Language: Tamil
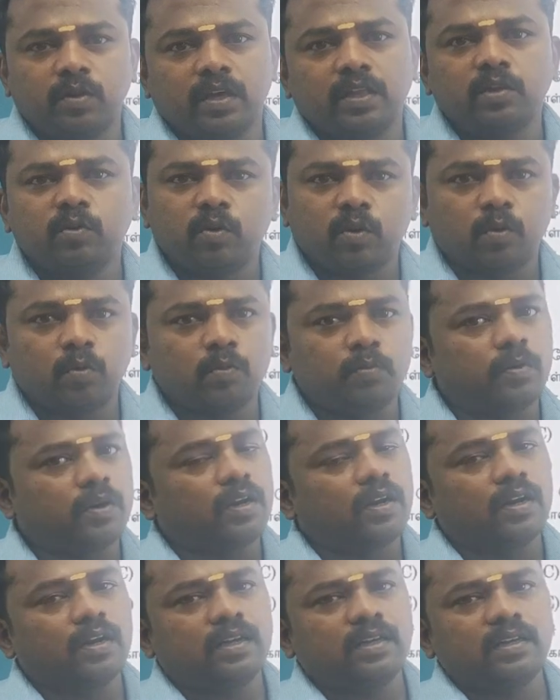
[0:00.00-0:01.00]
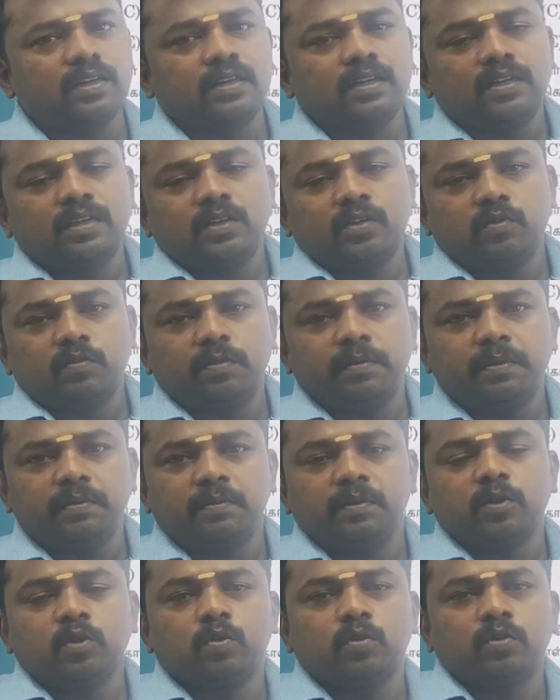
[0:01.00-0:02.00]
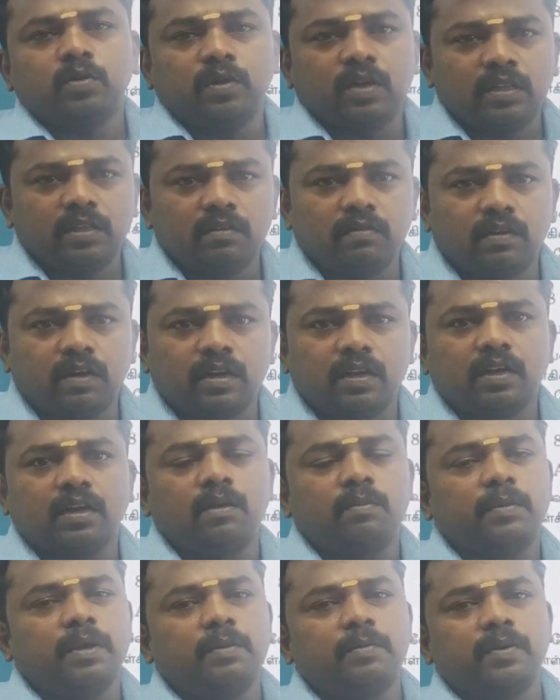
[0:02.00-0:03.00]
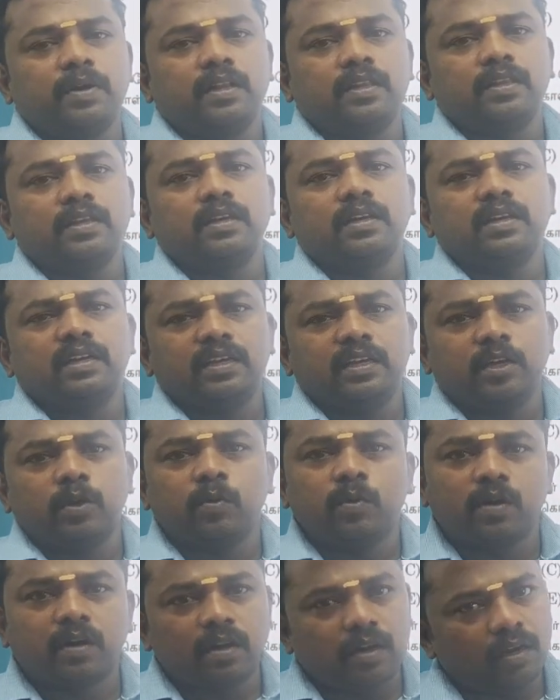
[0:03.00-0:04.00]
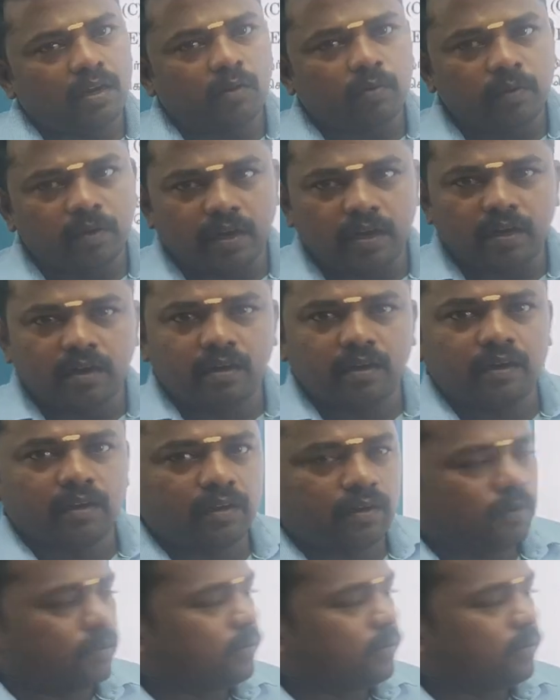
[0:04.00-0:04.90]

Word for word: உட்காந்து ஒர்க் அவுட் பண்ணுறாங்க ஸோ விமன் மட்டும் அந்த ஒர்க்கை கம்ப்ளீட் பண்ணுறதுக்கு எவ்வளோ நாள் ஆகும்னு கேட்டிருக்காங்க